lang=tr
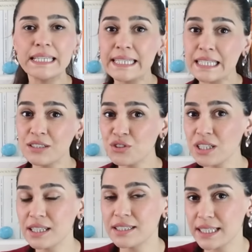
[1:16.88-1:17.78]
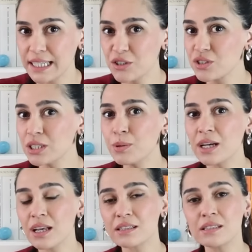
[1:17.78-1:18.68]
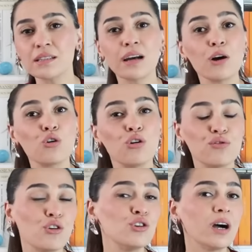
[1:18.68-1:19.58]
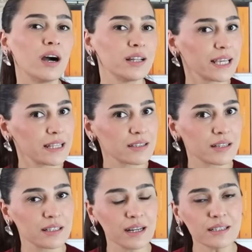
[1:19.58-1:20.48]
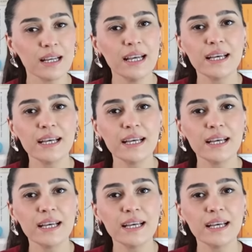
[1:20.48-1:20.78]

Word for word: İngilizcelerini geliştirip hayatlarını daha konforlu hale getirdiler.